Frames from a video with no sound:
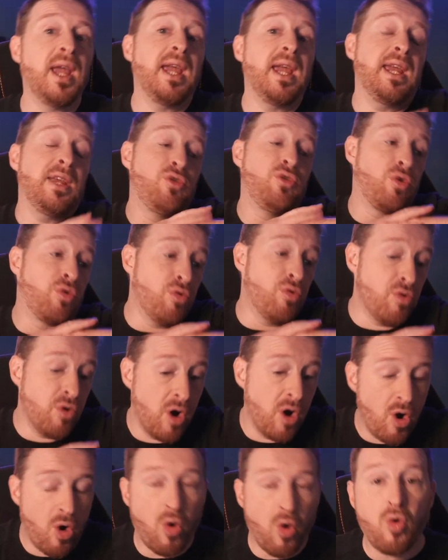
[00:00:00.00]
et du coup
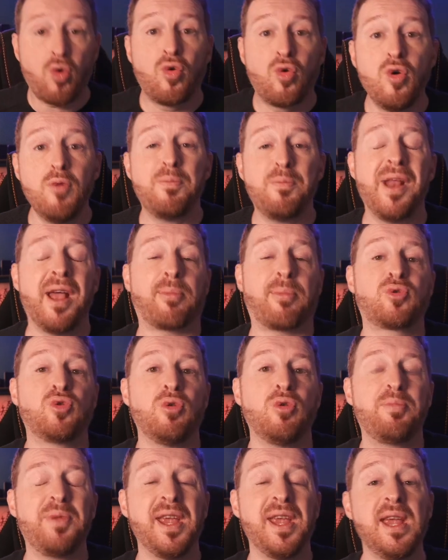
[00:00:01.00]
on coupe l'herbe sous
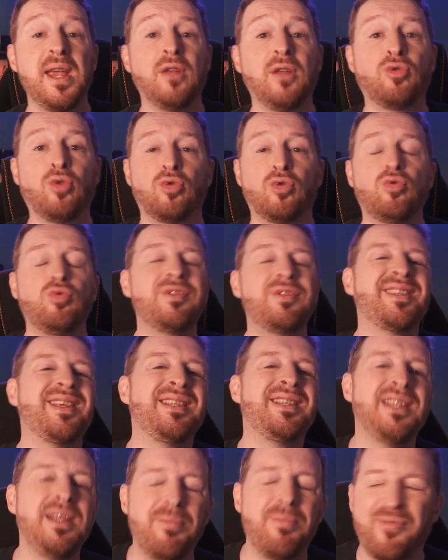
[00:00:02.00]
le pied de tous ces
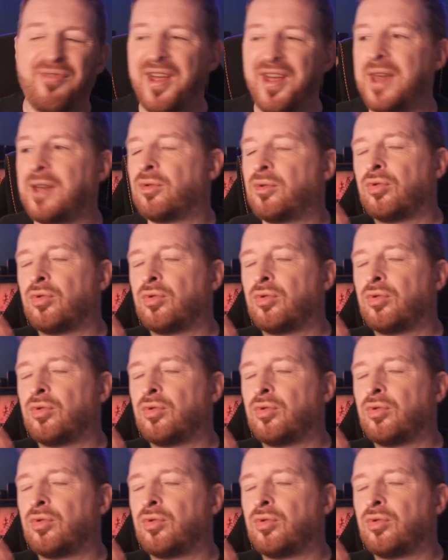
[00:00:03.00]
deepfakes,